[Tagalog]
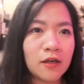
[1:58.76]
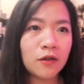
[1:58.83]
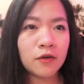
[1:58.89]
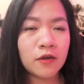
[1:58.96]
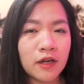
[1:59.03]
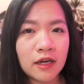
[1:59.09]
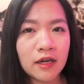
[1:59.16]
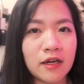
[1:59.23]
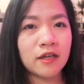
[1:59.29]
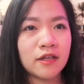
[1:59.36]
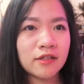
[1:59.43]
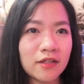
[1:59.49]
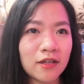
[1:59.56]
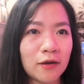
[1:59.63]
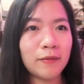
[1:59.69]
Hello
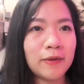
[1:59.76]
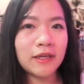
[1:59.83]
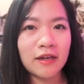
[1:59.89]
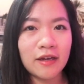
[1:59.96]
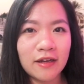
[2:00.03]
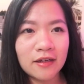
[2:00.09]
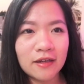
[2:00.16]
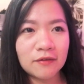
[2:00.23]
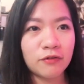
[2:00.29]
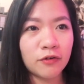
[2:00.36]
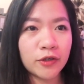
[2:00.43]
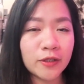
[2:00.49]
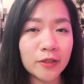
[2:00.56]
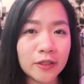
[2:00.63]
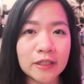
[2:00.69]
guys, gabi na.
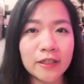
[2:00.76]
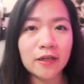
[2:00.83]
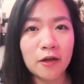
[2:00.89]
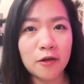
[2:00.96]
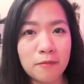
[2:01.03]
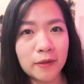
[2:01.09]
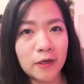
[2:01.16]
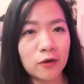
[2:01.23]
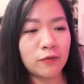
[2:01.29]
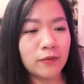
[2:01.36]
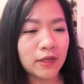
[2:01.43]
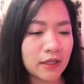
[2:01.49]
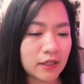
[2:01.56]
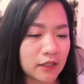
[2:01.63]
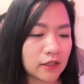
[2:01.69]
4.30 na kayo
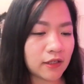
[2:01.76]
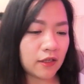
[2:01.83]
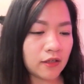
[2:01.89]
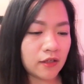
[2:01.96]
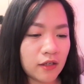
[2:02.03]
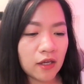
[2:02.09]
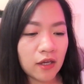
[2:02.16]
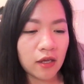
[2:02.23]
pinauwi kanina eh.